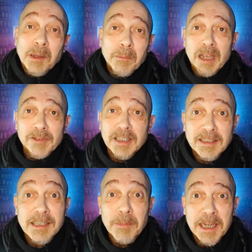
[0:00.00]
ma
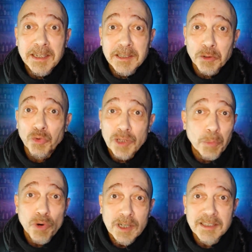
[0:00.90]
evidentemente tu da
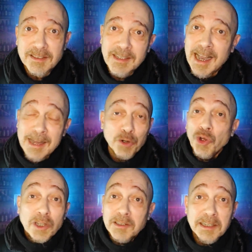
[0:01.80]
buon
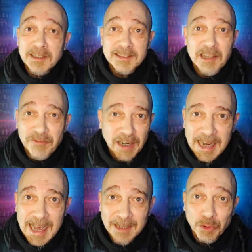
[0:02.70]
cristiano te ne sei
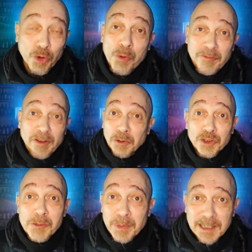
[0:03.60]
fregato, come fanno
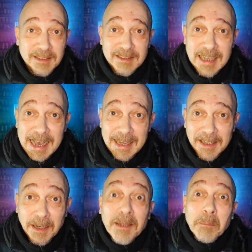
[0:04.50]
sempre i
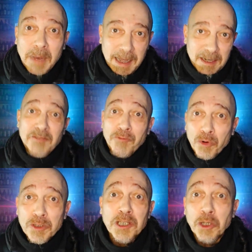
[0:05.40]
cristiani, ma le
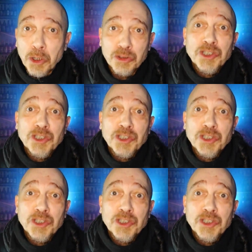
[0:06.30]
fonti io le ho